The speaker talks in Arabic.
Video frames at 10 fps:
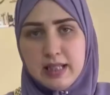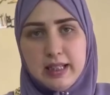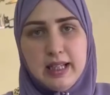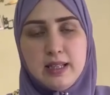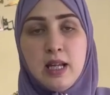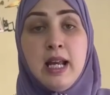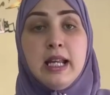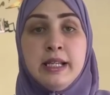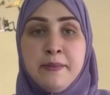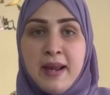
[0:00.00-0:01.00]
خديت
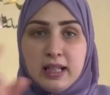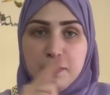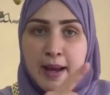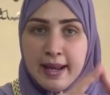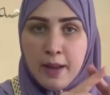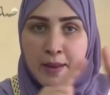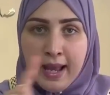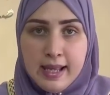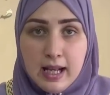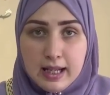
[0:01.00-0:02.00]
النمره مريم ها
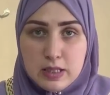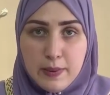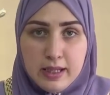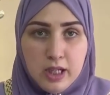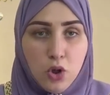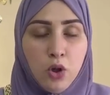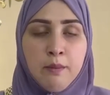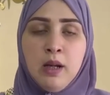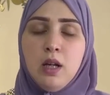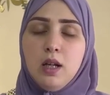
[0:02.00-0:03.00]
هي كتبان
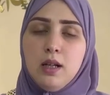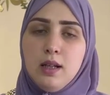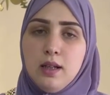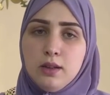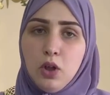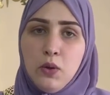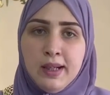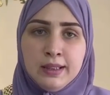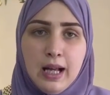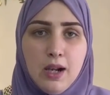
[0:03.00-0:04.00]
لكم آه دخلوا
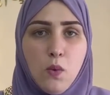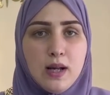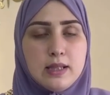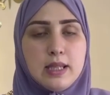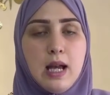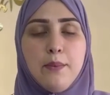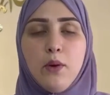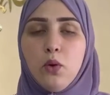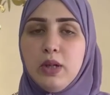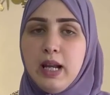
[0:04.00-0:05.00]
عندها الواتساب
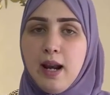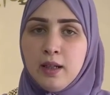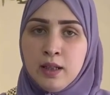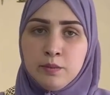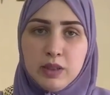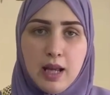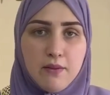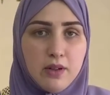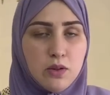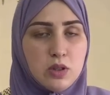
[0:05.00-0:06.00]
قولي لها انا من
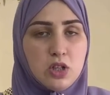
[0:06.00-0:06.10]
طرف كوثر